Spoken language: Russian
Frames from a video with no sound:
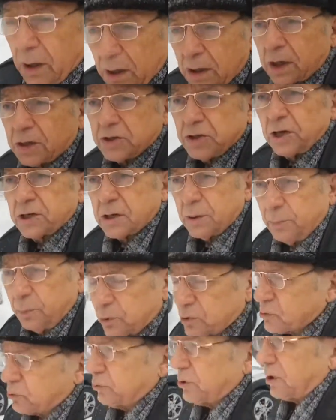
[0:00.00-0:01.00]
кратчайший
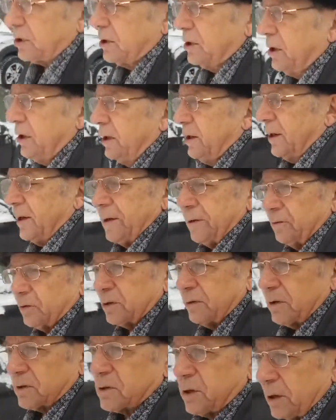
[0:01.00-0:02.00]
путь сюда. Ну,
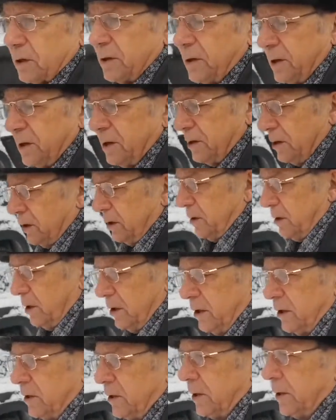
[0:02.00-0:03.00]
вот, ну, не, но ну, сделали в
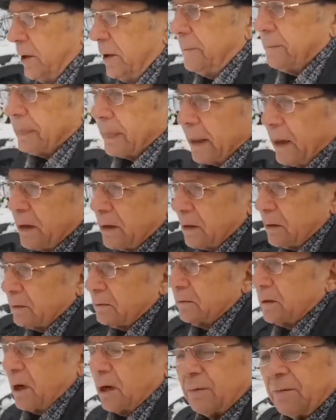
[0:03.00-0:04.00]
другом месте.
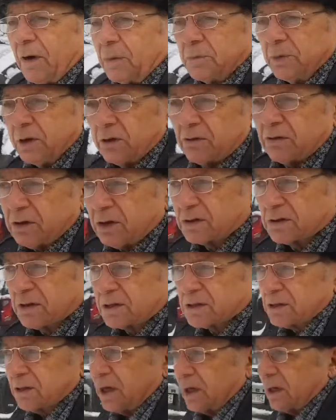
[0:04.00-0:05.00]
Да, во-первых,
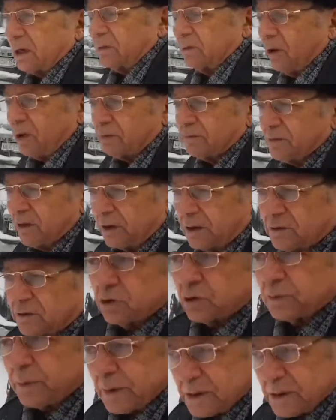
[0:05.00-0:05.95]
осознали. Но это все же